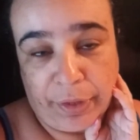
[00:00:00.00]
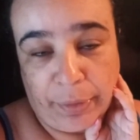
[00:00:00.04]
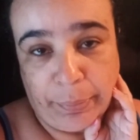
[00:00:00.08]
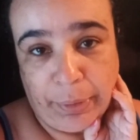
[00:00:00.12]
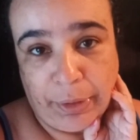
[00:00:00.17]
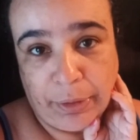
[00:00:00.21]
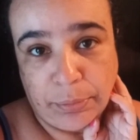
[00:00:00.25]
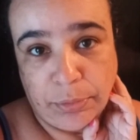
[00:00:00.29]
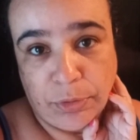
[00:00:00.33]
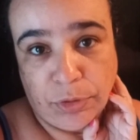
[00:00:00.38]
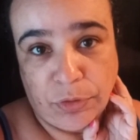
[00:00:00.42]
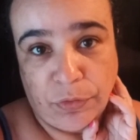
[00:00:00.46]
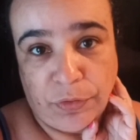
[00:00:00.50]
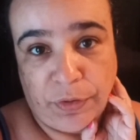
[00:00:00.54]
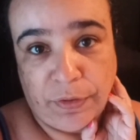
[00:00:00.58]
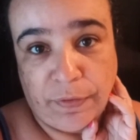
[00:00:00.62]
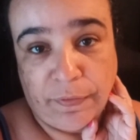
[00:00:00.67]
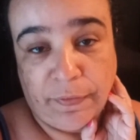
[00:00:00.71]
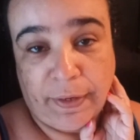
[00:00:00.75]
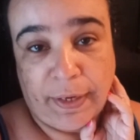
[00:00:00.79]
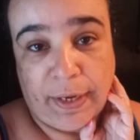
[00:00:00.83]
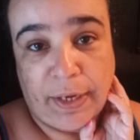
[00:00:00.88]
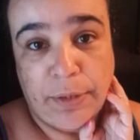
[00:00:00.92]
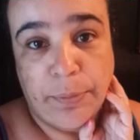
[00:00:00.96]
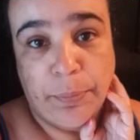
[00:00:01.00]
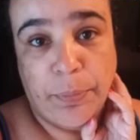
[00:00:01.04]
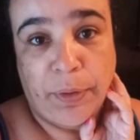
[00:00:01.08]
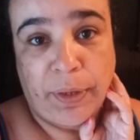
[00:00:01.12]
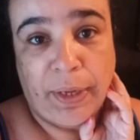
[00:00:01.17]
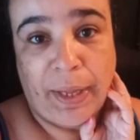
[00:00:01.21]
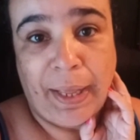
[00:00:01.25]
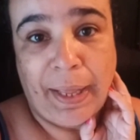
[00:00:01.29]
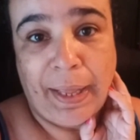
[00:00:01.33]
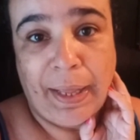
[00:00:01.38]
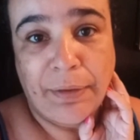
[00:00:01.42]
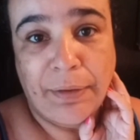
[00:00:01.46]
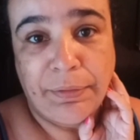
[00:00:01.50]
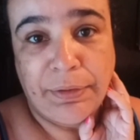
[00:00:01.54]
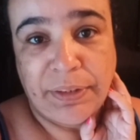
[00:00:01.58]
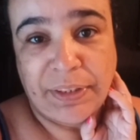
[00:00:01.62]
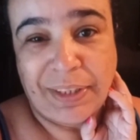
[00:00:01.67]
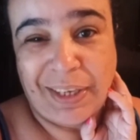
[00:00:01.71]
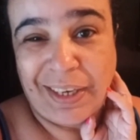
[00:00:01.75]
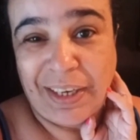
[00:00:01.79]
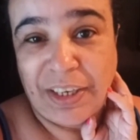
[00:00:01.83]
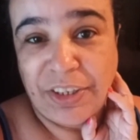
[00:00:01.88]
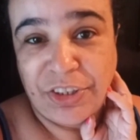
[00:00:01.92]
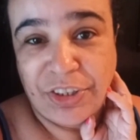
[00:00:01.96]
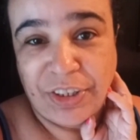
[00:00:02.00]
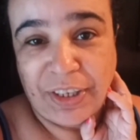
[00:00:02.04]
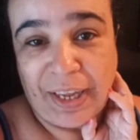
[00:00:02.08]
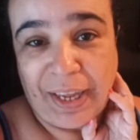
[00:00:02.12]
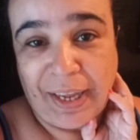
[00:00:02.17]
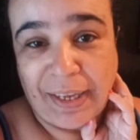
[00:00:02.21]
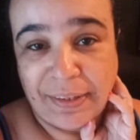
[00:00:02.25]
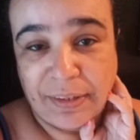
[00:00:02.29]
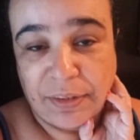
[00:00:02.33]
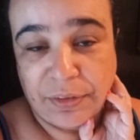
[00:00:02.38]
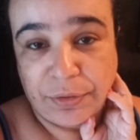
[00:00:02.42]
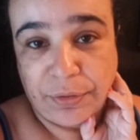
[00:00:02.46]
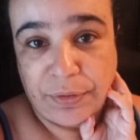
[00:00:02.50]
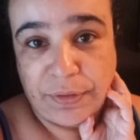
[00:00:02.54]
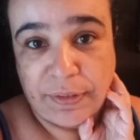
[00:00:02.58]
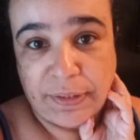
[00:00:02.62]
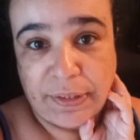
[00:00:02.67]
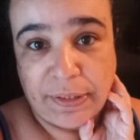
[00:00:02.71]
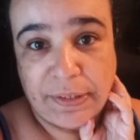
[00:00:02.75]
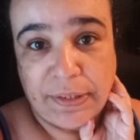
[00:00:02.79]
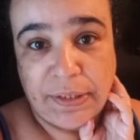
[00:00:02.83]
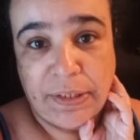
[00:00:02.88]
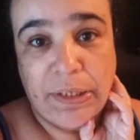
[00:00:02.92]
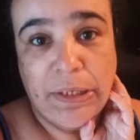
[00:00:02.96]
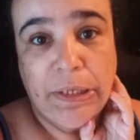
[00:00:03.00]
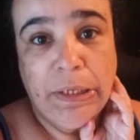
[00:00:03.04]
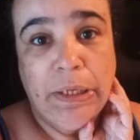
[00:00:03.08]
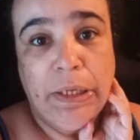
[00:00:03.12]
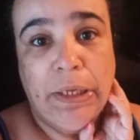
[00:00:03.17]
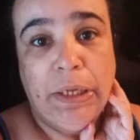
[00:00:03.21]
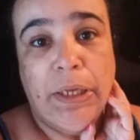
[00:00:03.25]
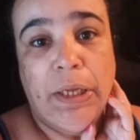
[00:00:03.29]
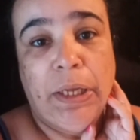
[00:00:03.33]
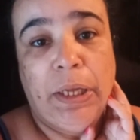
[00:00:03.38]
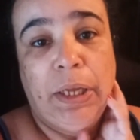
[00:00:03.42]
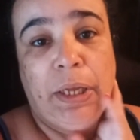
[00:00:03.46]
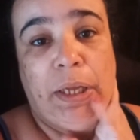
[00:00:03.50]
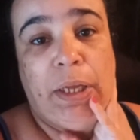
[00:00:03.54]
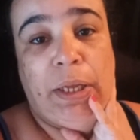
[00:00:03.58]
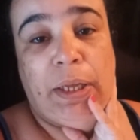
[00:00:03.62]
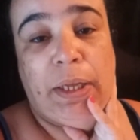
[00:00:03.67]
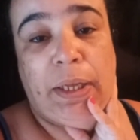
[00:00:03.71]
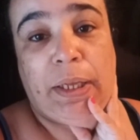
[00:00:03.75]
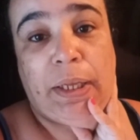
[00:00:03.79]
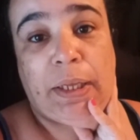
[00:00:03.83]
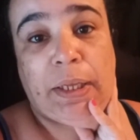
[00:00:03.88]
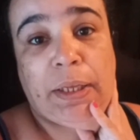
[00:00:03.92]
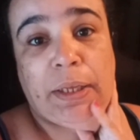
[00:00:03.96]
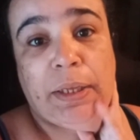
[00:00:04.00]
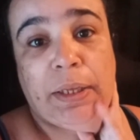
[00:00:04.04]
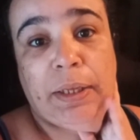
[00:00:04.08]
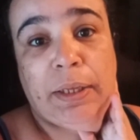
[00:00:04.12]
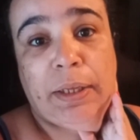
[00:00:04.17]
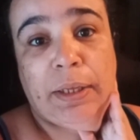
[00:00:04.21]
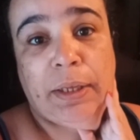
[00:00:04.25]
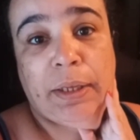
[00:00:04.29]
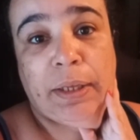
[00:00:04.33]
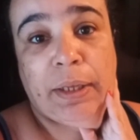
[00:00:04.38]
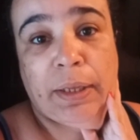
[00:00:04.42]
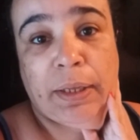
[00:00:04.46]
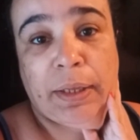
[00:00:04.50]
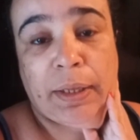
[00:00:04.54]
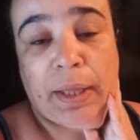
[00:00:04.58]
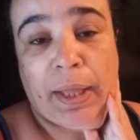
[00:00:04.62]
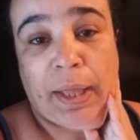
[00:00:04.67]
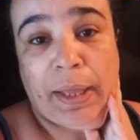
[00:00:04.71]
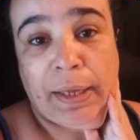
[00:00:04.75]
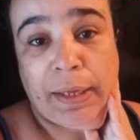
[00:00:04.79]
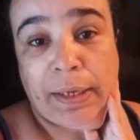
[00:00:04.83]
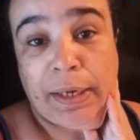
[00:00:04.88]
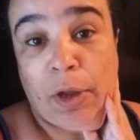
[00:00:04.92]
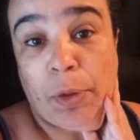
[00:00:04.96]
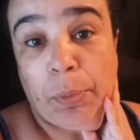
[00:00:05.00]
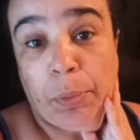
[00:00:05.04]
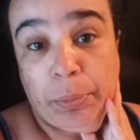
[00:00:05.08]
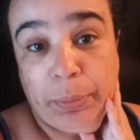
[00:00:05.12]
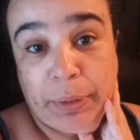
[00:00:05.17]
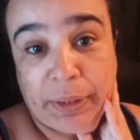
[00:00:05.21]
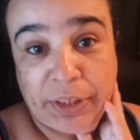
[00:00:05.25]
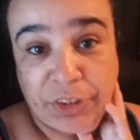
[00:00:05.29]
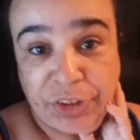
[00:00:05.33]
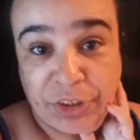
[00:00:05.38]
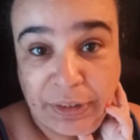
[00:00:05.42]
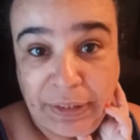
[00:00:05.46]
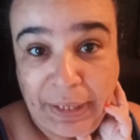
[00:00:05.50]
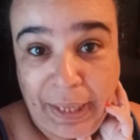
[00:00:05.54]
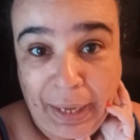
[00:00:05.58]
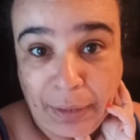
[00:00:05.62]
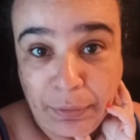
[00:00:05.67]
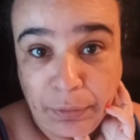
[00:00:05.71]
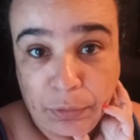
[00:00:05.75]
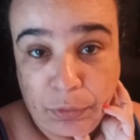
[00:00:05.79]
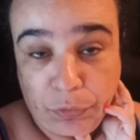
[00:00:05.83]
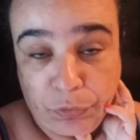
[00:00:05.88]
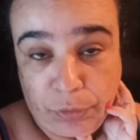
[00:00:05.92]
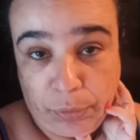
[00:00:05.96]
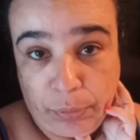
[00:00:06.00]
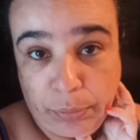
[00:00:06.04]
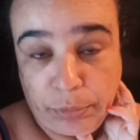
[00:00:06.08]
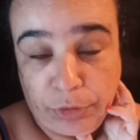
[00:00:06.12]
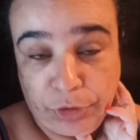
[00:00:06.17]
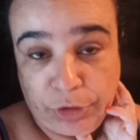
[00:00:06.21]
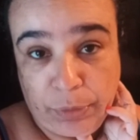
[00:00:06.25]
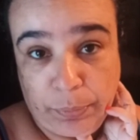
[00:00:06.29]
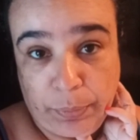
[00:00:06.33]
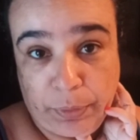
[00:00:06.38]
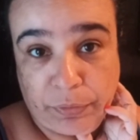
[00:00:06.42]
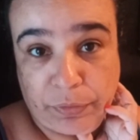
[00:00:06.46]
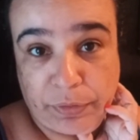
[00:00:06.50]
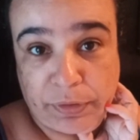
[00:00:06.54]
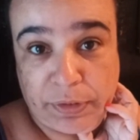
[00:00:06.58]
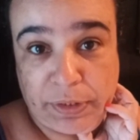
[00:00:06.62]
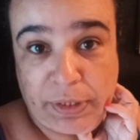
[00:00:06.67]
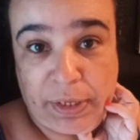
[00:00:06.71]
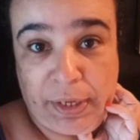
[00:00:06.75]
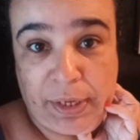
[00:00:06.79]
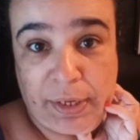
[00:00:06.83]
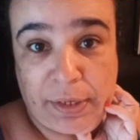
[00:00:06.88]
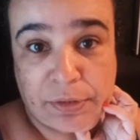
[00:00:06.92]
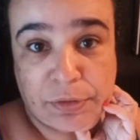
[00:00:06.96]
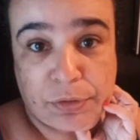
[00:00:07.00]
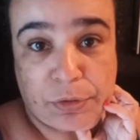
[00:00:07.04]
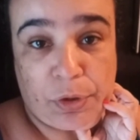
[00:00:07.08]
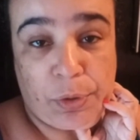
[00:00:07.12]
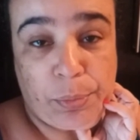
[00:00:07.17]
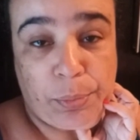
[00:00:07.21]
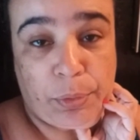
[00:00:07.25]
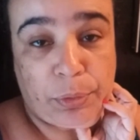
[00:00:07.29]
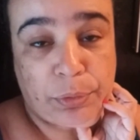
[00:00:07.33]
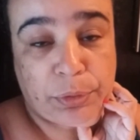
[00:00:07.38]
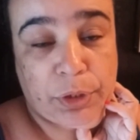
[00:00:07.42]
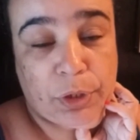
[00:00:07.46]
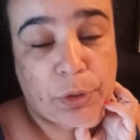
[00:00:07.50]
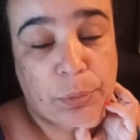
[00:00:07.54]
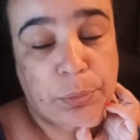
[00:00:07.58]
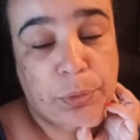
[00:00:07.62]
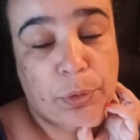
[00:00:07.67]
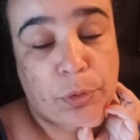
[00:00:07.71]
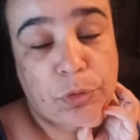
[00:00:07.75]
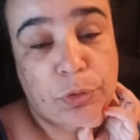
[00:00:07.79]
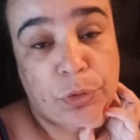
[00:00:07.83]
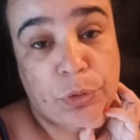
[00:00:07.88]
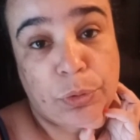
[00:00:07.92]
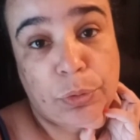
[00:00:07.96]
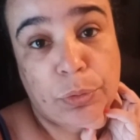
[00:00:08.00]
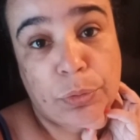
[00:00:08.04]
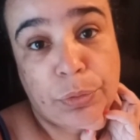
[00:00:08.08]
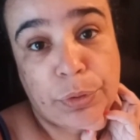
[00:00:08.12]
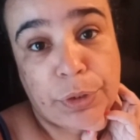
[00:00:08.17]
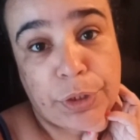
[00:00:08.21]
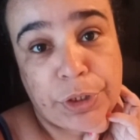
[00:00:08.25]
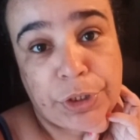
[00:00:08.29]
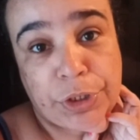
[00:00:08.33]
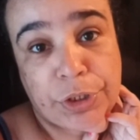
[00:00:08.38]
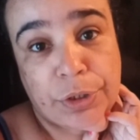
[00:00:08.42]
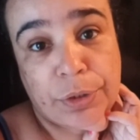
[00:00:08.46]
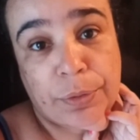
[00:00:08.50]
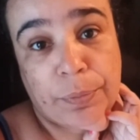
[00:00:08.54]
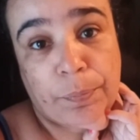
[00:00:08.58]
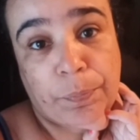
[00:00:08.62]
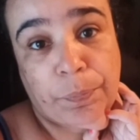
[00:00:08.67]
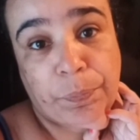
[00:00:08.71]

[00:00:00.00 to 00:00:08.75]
também, que meu chuveiro estava caindo pouca água, entrada de ar, essas coisas assim. E aí ele arrumou minha caixa d'água, conforme mostrei pra vocês, arrumou o interruptor de luz,